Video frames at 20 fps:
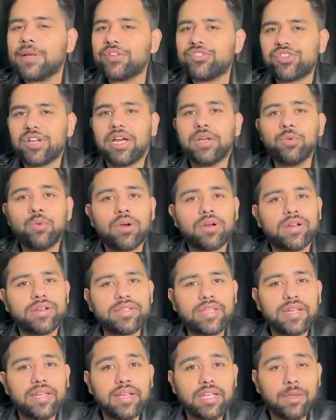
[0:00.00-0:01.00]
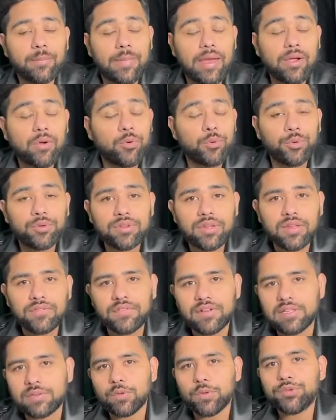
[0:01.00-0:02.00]
परेशान हुआ करता था कि मैं कौन सा
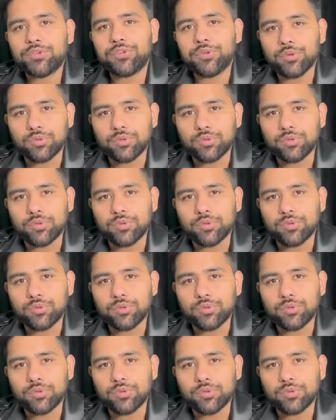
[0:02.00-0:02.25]
फेस वॉश